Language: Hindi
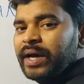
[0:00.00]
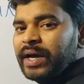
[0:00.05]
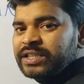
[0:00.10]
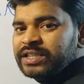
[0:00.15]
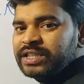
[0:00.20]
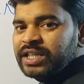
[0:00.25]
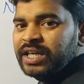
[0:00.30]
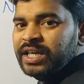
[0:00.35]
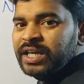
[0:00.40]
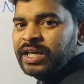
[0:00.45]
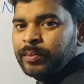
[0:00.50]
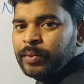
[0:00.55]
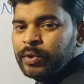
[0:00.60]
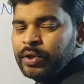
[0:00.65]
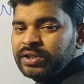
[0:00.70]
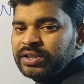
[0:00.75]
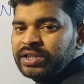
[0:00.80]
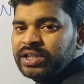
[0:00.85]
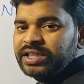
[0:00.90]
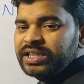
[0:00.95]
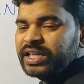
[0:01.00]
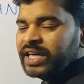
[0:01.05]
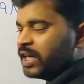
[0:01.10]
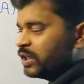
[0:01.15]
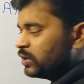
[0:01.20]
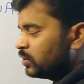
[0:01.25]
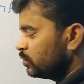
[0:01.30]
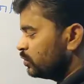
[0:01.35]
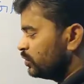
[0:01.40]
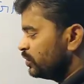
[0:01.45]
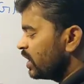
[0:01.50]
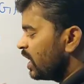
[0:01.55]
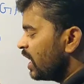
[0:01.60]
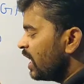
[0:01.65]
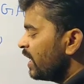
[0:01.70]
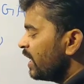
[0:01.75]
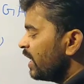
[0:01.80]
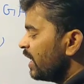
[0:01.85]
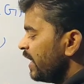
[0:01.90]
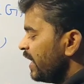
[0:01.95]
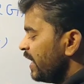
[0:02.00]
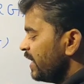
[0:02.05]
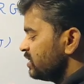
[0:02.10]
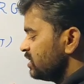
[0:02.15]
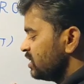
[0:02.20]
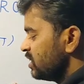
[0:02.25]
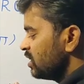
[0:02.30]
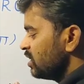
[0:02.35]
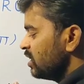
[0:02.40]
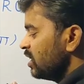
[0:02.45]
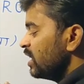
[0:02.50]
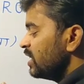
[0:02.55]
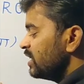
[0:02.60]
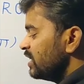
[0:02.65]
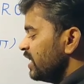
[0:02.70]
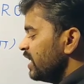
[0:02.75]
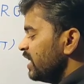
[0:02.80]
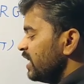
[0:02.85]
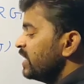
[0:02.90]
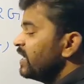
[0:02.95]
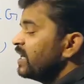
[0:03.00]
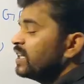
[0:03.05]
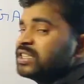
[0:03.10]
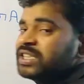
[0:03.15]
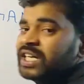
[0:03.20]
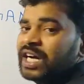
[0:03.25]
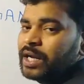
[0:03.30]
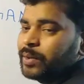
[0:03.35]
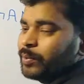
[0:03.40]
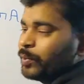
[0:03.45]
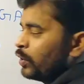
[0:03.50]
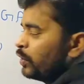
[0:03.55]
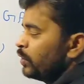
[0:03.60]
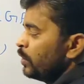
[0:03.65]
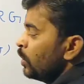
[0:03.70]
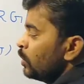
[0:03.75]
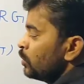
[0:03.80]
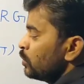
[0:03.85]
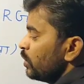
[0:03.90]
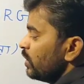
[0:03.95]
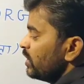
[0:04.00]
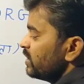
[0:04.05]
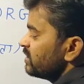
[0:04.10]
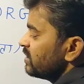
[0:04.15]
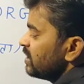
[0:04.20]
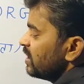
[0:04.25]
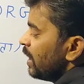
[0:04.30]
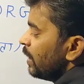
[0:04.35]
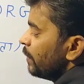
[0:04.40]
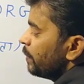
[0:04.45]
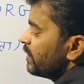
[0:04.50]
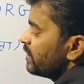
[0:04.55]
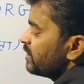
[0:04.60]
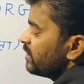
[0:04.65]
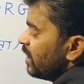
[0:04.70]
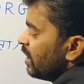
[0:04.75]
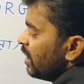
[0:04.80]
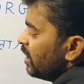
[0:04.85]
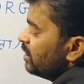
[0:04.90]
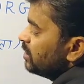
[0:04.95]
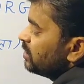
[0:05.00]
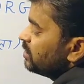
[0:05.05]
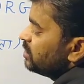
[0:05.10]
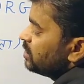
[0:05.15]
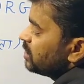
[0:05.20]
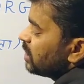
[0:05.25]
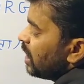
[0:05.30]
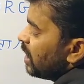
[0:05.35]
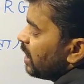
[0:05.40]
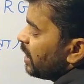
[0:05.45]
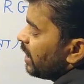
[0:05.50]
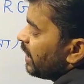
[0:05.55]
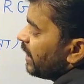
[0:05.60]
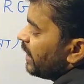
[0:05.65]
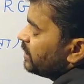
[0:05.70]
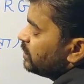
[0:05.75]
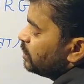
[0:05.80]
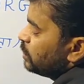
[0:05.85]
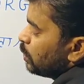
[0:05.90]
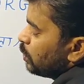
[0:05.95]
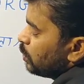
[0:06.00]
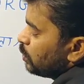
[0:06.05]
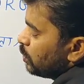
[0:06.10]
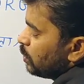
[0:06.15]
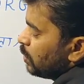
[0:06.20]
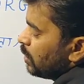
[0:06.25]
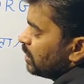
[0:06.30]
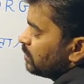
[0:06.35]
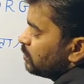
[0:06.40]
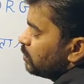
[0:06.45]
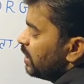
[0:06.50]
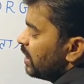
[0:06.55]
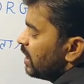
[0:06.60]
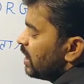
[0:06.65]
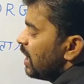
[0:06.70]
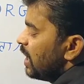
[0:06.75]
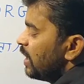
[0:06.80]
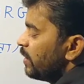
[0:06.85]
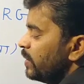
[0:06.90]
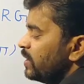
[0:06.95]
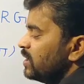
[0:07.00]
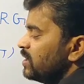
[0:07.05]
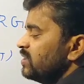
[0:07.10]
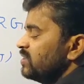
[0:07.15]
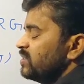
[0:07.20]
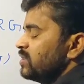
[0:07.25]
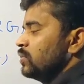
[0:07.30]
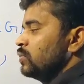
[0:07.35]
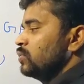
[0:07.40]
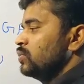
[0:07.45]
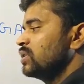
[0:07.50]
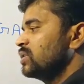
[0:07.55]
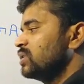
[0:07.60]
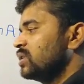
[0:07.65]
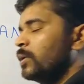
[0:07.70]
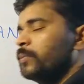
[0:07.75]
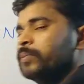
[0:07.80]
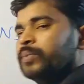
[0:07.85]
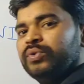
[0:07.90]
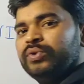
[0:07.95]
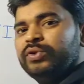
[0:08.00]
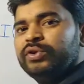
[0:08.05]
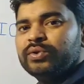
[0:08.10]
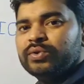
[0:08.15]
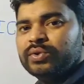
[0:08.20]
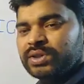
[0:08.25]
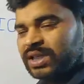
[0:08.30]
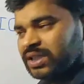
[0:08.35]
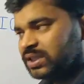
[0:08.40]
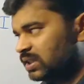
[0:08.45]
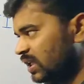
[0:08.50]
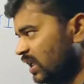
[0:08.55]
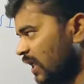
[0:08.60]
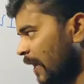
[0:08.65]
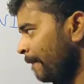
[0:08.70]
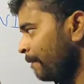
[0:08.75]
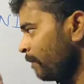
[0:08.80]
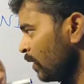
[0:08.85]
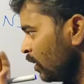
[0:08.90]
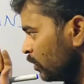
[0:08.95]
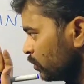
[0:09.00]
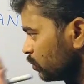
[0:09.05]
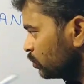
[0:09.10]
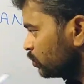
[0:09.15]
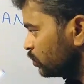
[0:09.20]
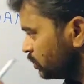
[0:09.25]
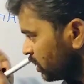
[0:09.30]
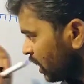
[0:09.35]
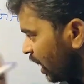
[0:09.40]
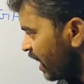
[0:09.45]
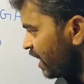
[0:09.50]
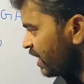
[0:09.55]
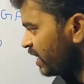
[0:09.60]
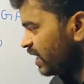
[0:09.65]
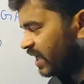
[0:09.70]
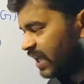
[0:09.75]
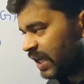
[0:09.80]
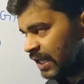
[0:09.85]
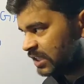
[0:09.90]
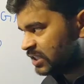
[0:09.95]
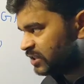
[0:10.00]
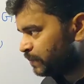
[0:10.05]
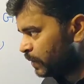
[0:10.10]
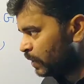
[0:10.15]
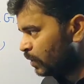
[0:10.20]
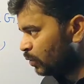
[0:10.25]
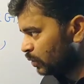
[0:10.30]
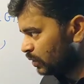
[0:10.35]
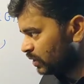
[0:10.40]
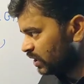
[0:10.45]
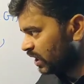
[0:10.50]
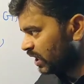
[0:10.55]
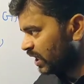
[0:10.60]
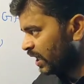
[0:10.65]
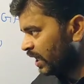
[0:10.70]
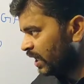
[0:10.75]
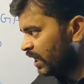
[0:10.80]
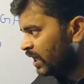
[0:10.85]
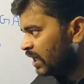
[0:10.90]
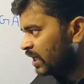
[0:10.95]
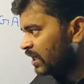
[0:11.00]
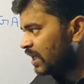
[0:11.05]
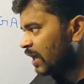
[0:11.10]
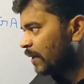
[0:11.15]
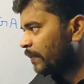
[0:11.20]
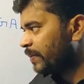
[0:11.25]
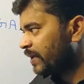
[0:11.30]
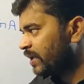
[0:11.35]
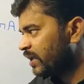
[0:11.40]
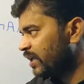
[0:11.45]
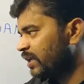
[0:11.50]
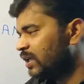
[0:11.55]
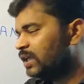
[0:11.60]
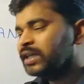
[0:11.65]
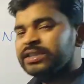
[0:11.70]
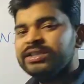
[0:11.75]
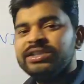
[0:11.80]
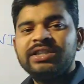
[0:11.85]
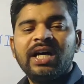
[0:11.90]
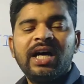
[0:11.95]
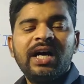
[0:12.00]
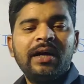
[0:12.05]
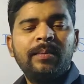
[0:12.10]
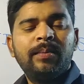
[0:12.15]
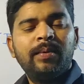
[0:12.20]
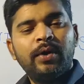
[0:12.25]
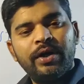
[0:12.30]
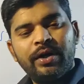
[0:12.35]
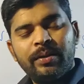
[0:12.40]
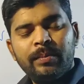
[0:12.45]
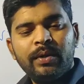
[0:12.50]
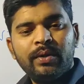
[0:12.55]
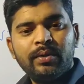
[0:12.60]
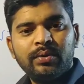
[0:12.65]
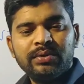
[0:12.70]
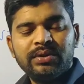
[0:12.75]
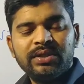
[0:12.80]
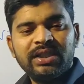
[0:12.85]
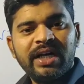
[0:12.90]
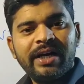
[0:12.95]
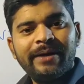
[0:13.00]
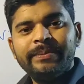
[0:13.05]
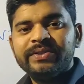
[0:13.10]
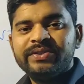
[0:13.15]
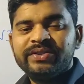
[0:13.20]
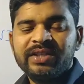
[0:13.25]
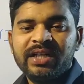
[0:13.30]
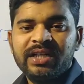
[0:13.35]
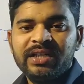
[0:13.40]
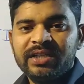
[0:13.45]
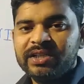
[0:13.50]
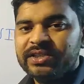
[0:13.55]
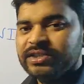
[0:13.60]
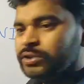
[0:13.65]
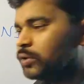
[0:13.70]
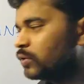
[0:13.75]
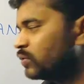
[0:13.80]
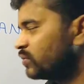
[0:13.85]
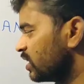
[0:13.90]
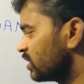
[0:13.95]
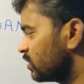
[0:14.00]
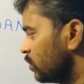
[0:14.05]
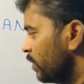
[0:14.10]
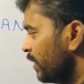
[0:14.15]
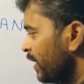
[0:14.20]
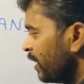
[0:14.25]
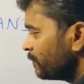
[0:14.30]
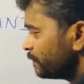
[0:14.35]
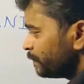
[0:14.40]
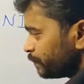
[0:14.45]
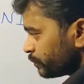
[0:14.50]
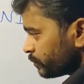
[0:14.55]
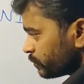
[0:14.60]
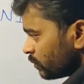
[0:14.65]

एच एक बॉन्ड देता है तो चार एच देंगे ना चार बॉन्ड तो इससे आप कितना चार एच जोड़ दो तो ये कार्बन की संयोजकता पूरी हो जाती है तो चार एच में होती है या फिर ए चार बॉन्ड में होती है आप इस तरीके से जोड़ सकते हैं ना